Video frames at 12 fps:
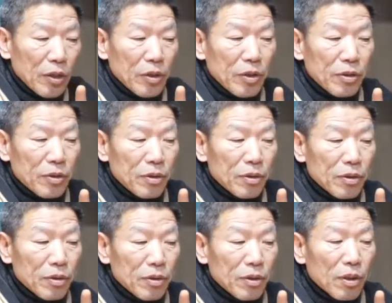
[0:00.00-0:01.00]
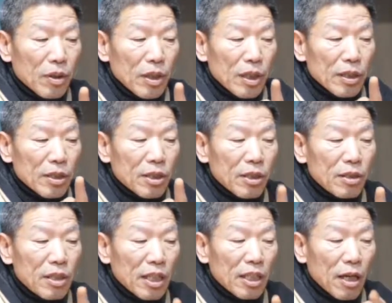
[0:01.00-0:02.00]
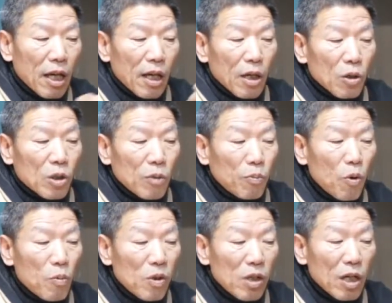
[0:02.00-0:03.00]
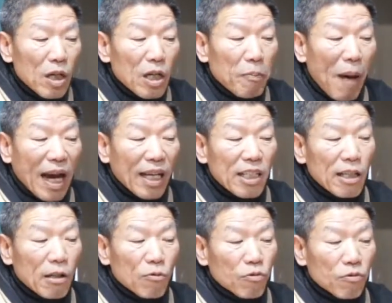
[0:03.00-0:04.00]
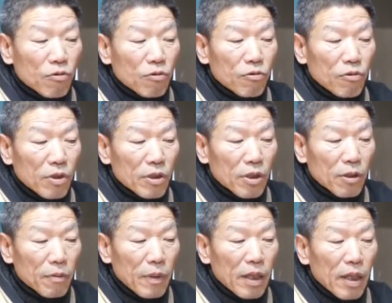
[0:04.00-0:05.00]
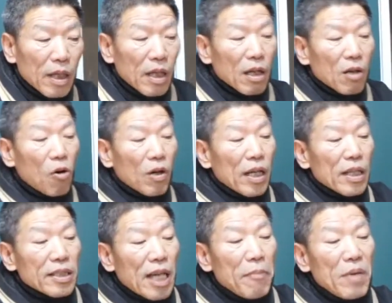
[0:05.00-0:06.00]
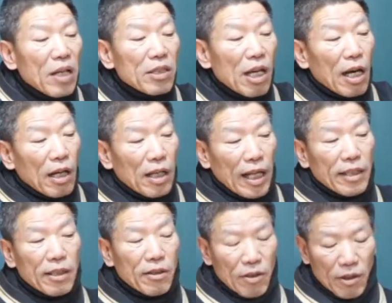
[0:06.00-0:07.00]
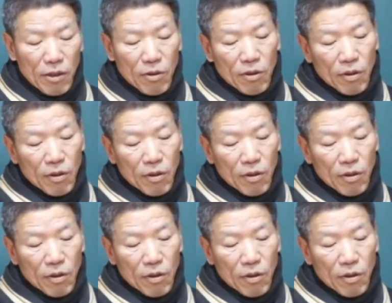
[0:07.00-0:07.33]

그 어, 신재키 그 몸을 그 바깥에다 두, 두는 것처럼 거기에 참여하지 않, 않는 거예요.